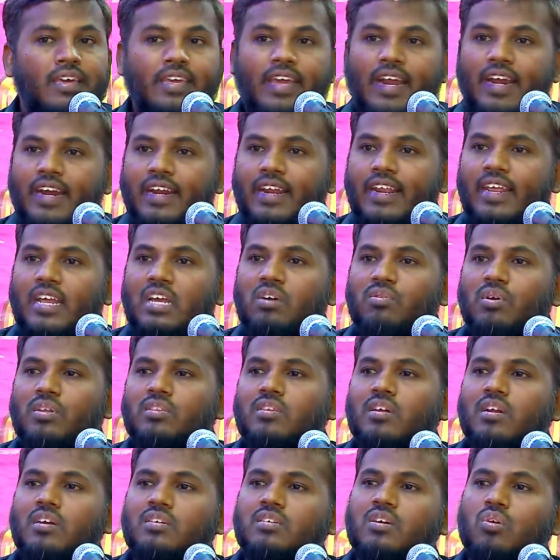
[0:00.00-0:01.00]
என்று இங்கு
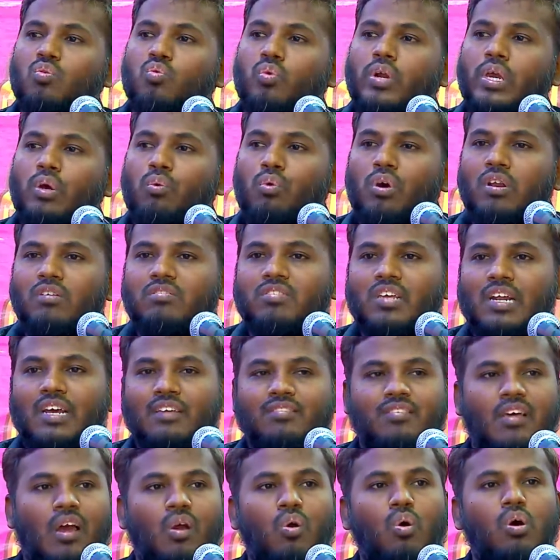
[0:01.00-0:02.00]
வந்திருக்கக்கூடிய ஒரு சில
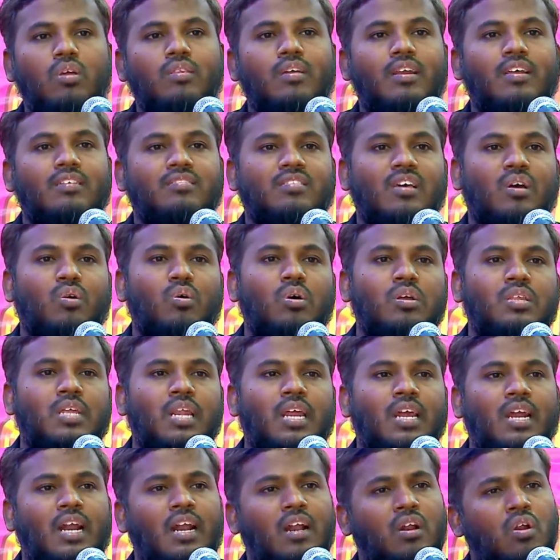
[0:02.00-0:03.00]
சகோதர
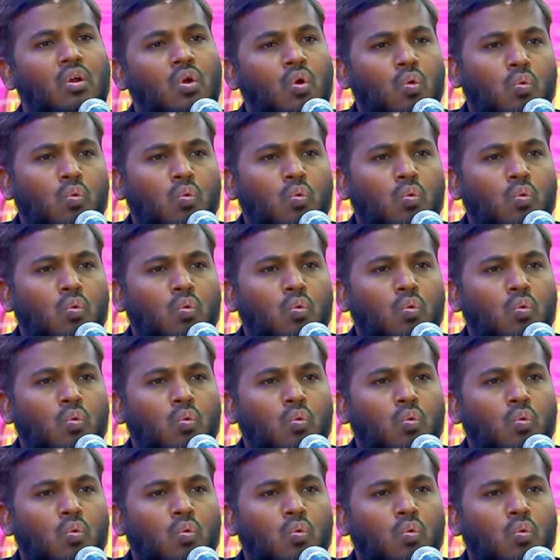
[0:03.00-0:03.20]
சகோதரிகள்